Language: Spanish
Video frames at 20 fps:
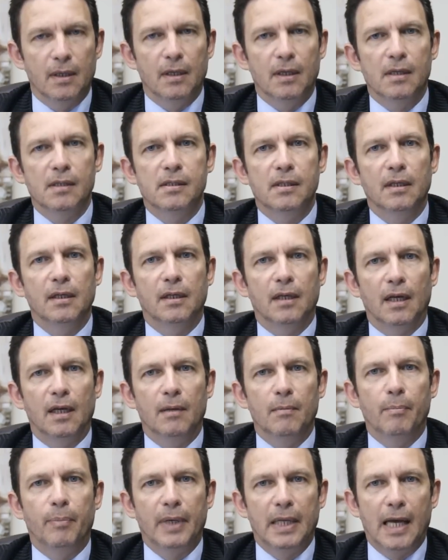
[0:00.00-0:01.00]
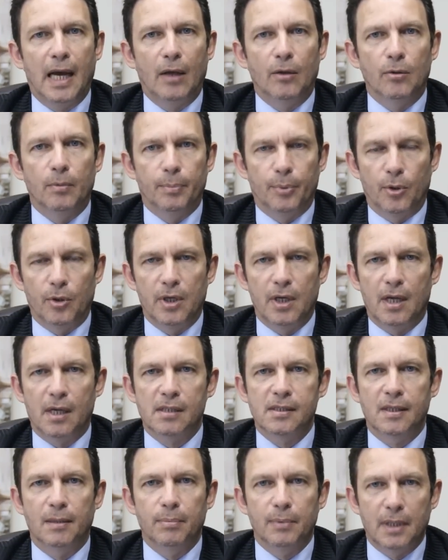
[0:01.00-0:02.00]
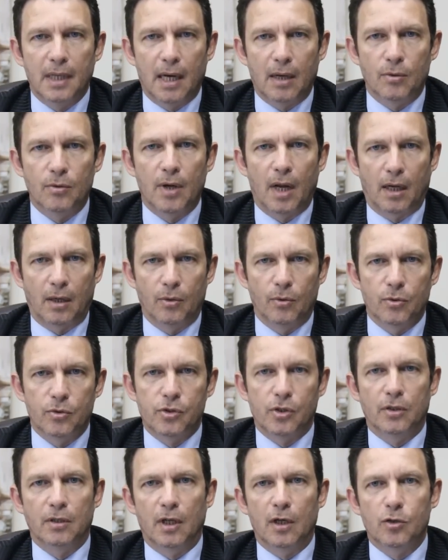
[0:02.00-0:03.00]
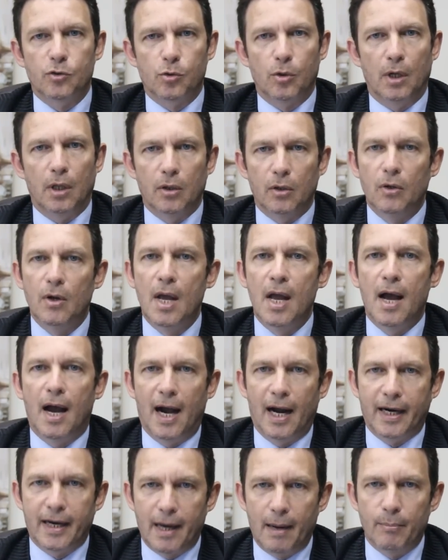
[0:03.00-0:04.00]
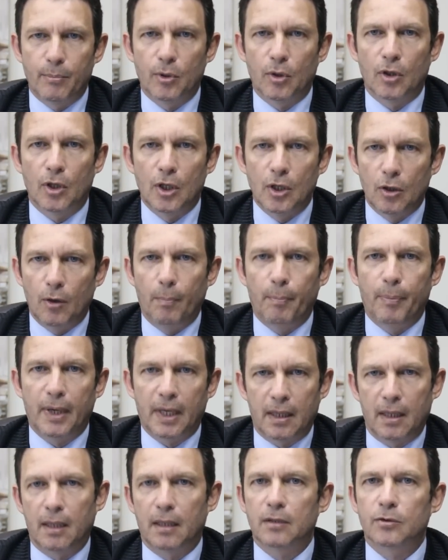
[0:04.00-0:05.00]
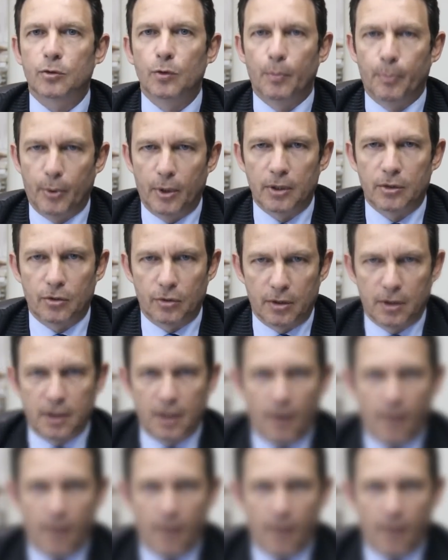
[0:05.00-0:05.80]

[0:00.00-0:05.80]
Quiere decir que el empleado podría aceptar una reducción del sueldo a cambio de no perder su puesto de